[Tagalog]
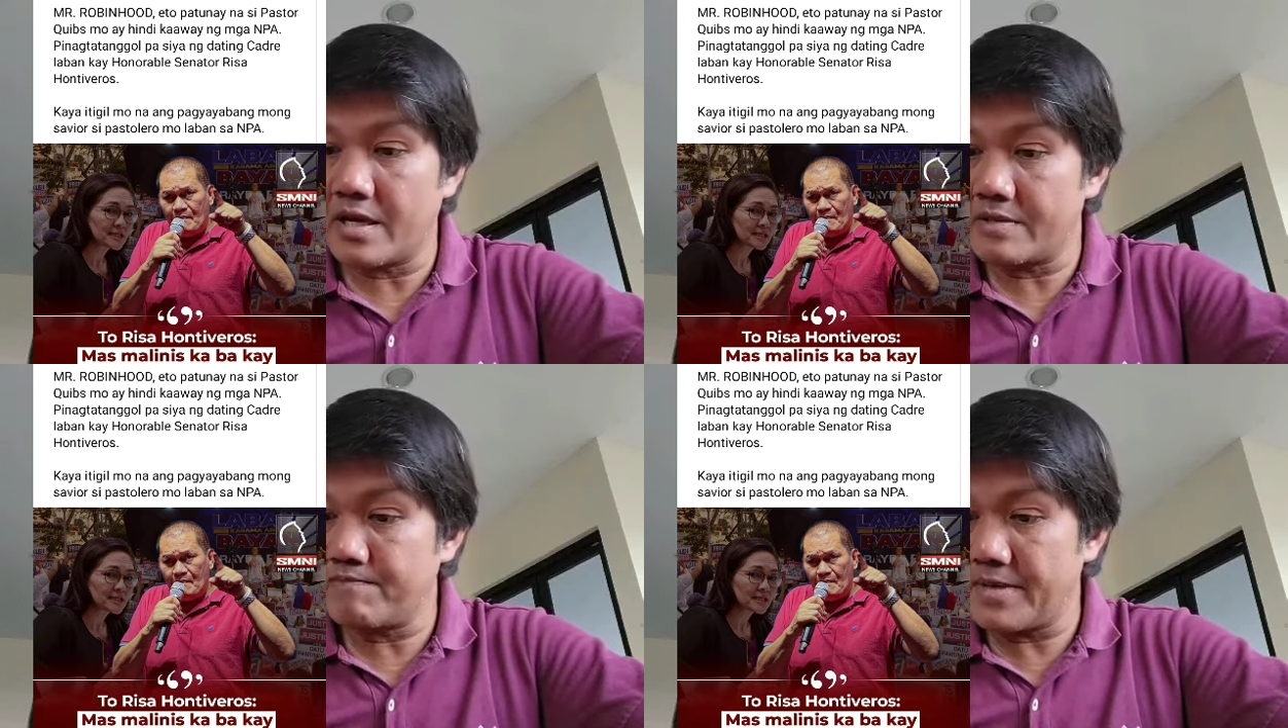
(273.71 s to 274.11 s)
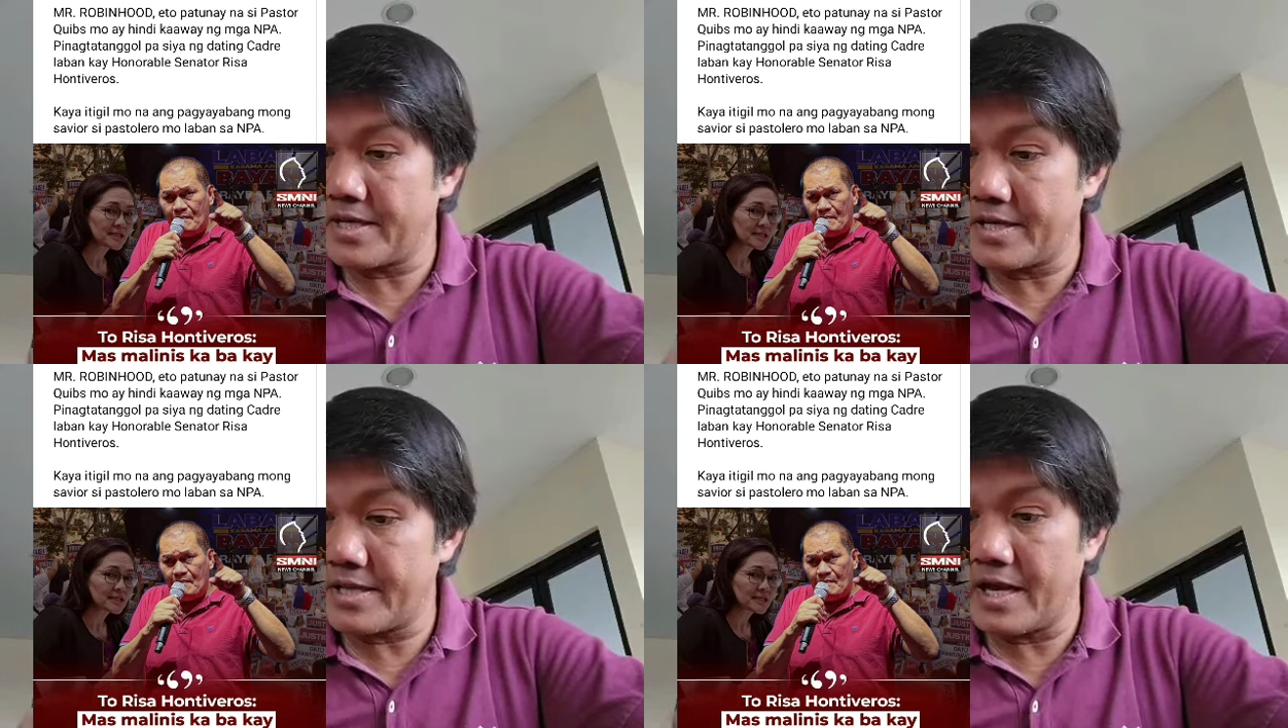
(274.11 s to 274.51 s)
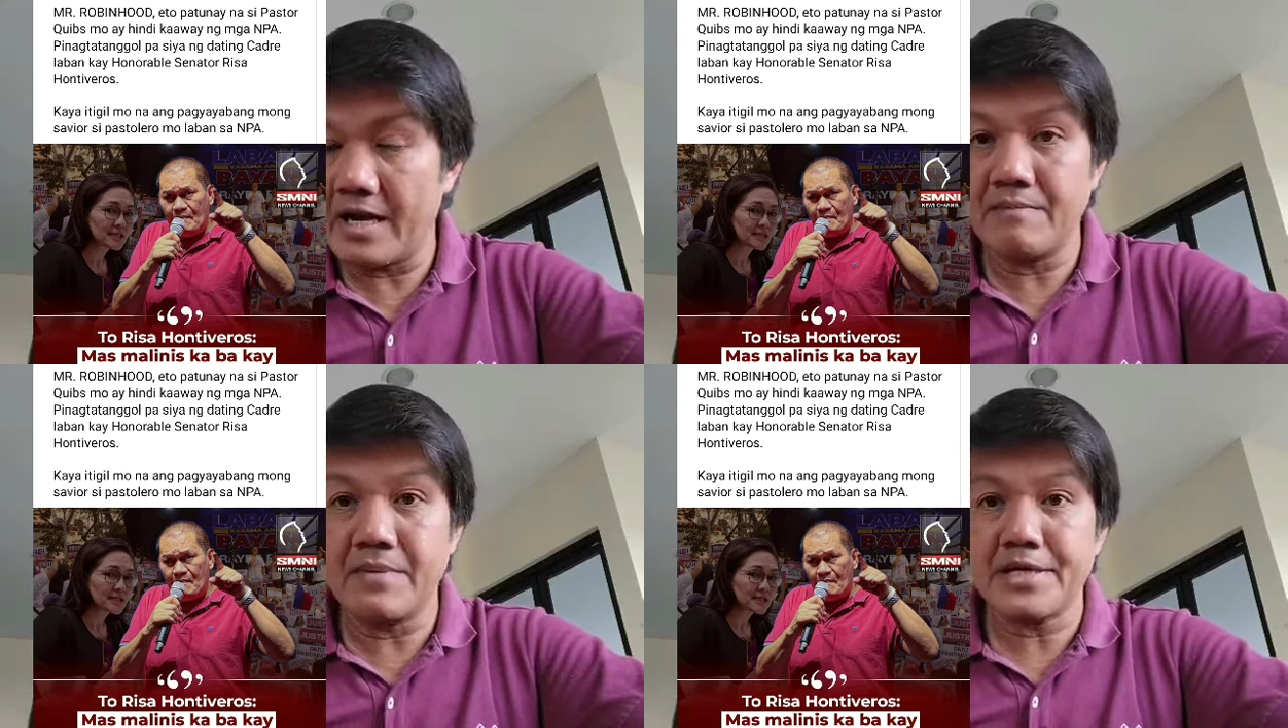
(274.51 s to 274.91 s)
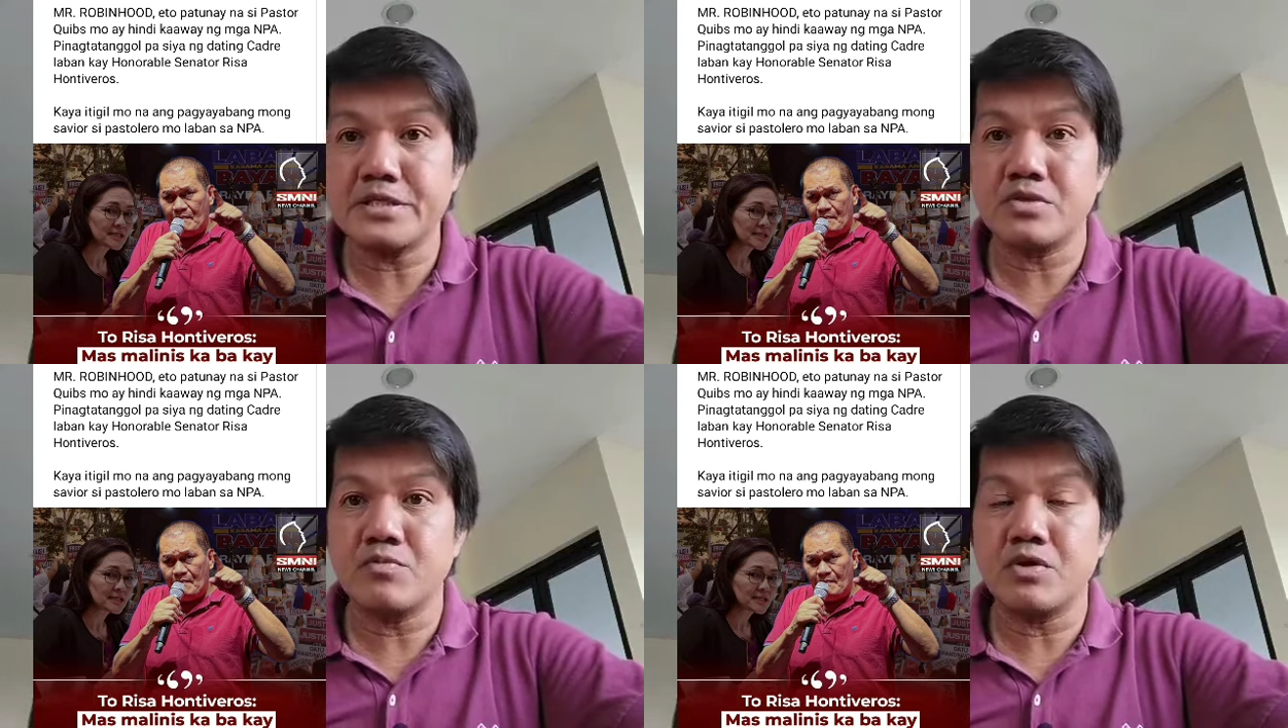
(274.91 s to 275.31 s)
at biglang may
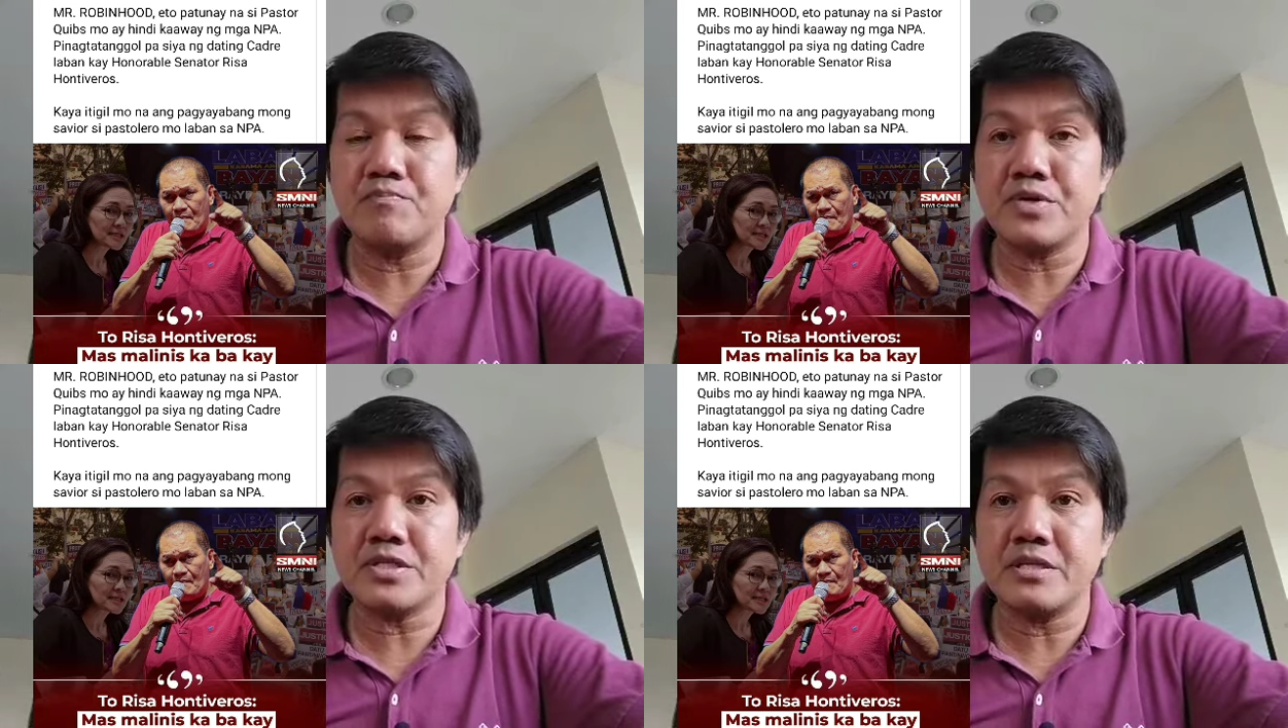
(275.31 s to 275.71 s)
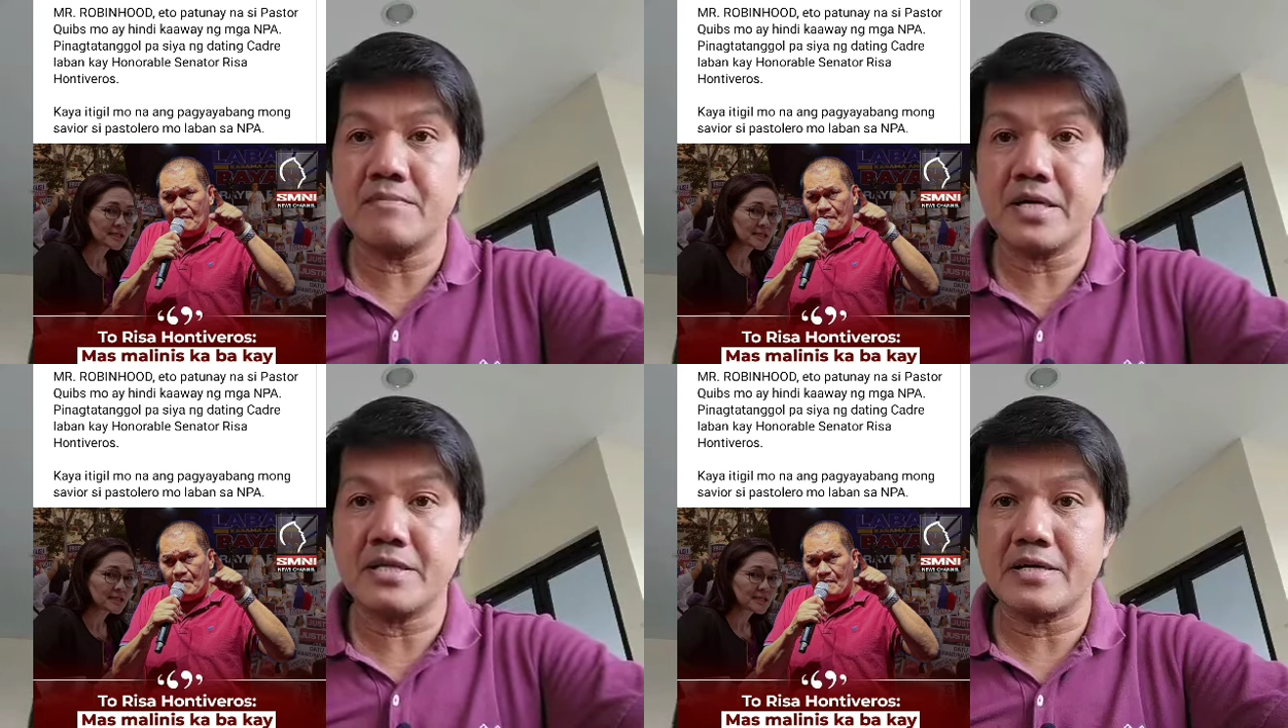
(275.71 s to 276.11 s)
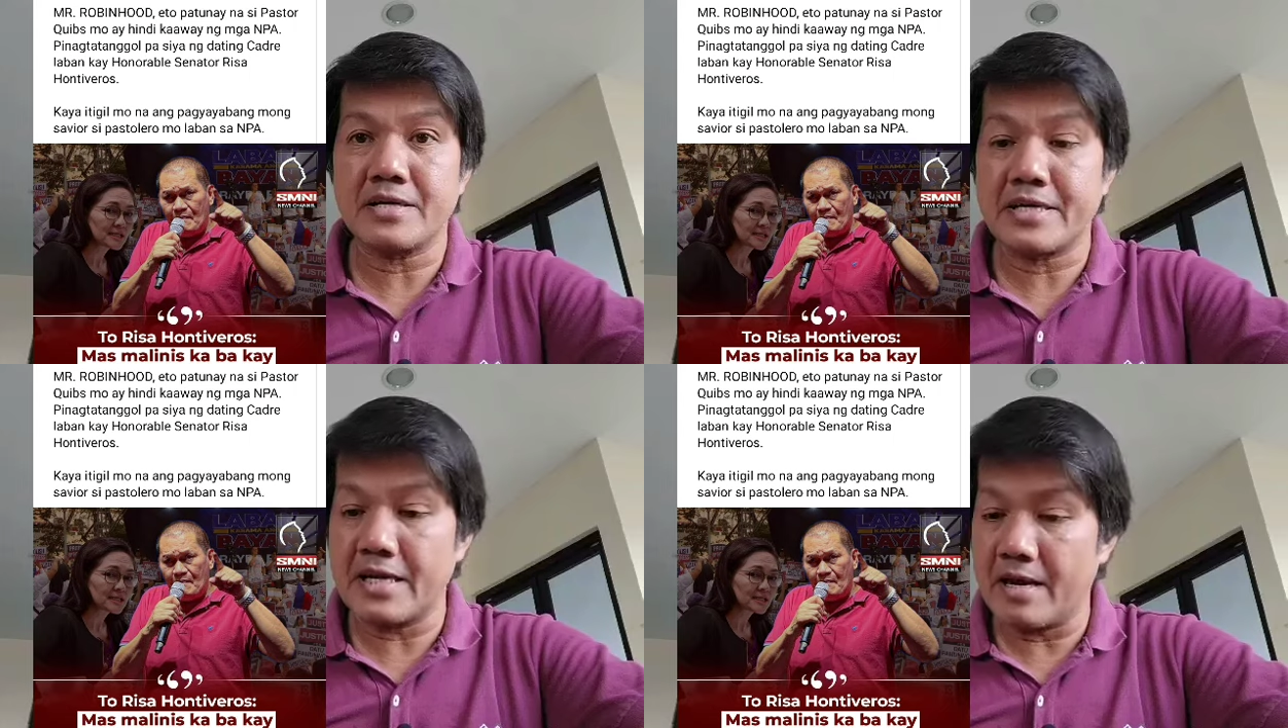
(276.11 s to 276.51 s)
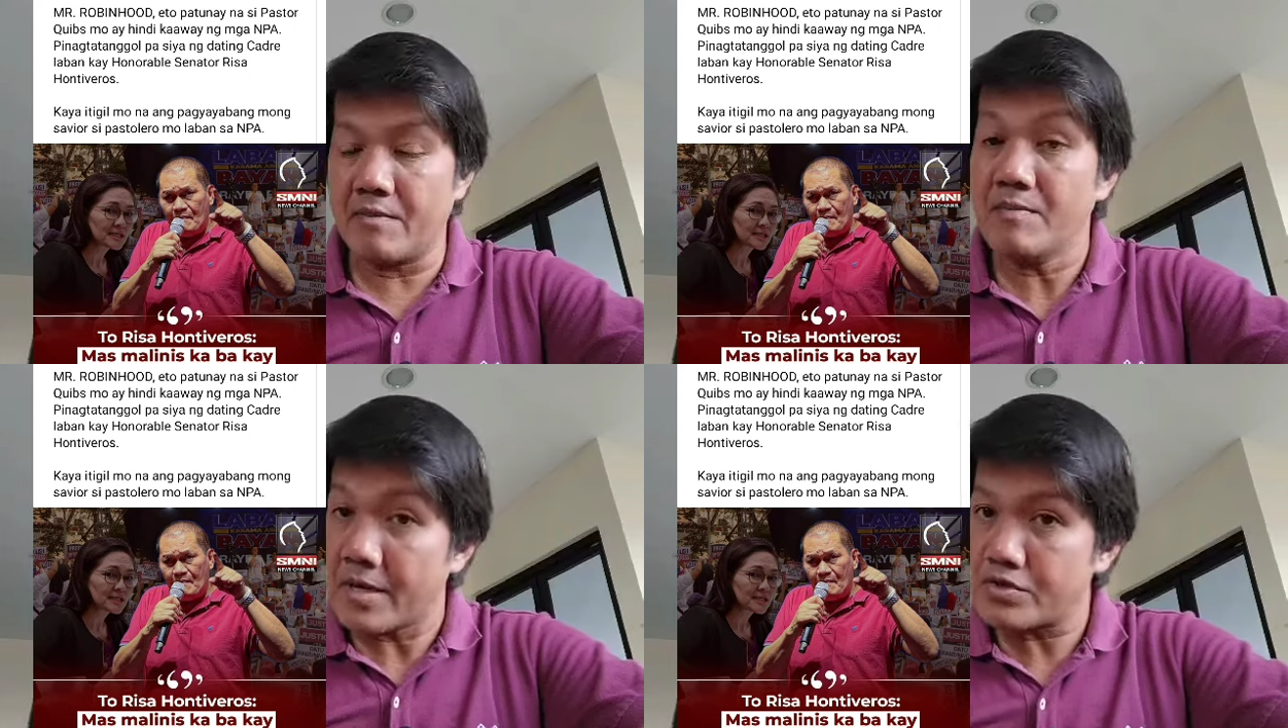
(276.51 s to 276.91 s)
sumulpot na mga
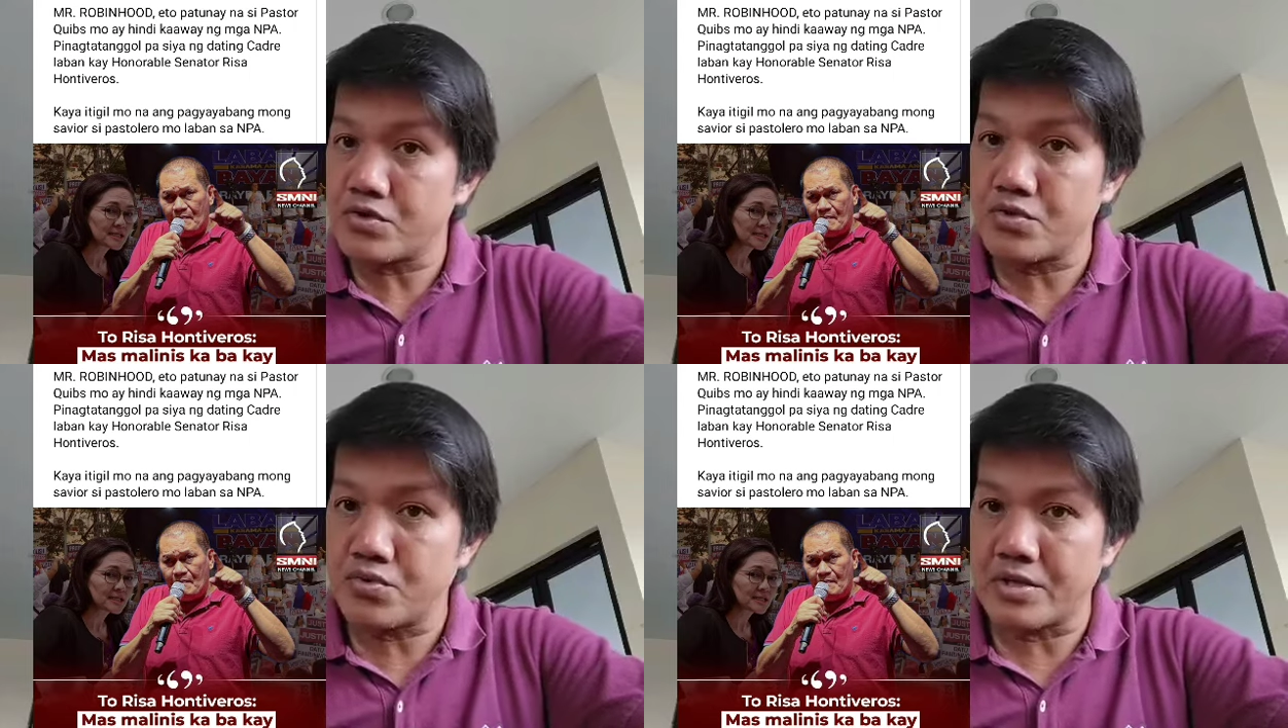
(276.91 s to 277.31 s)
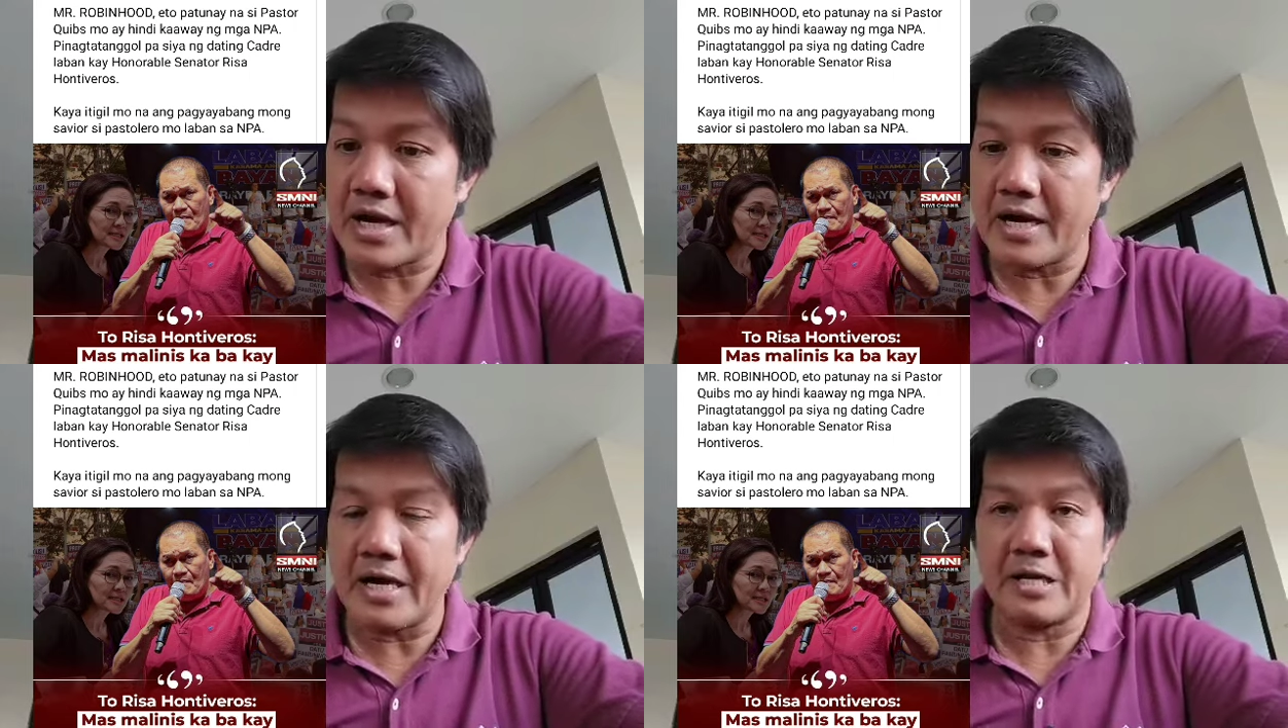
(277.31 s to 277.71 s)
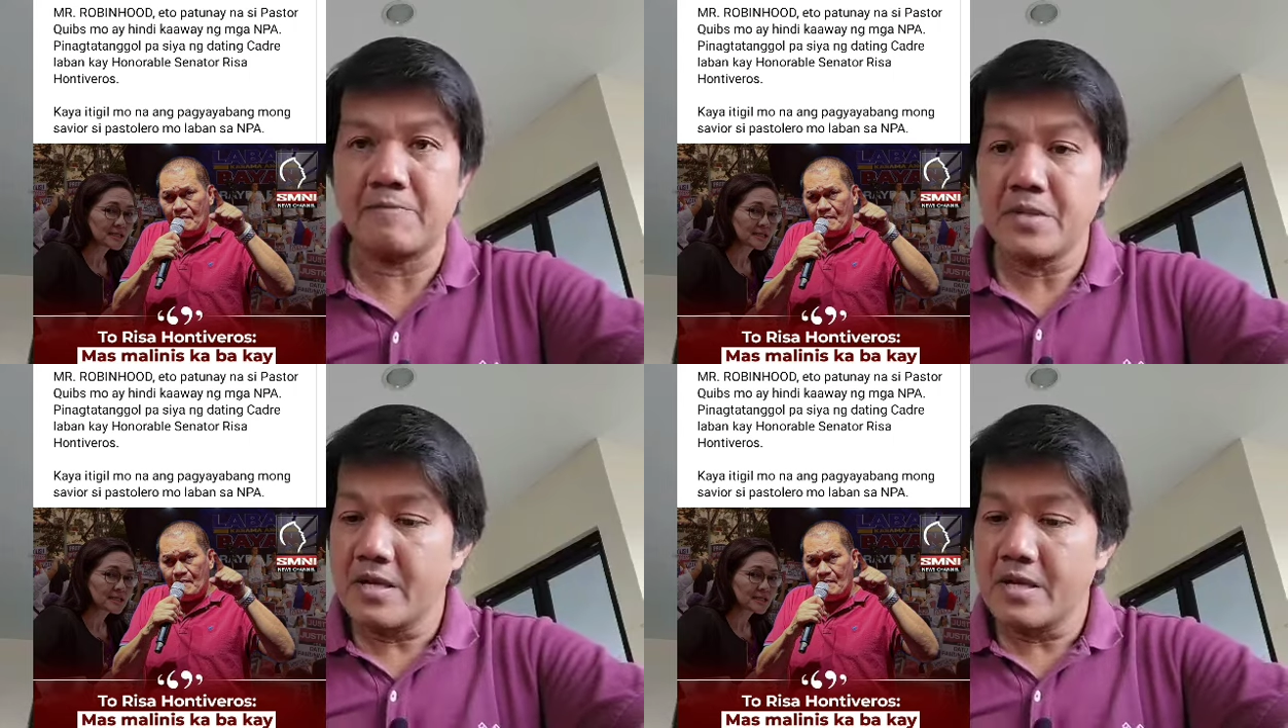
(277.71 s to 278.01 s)
nagreklamo, magdududa ka eh.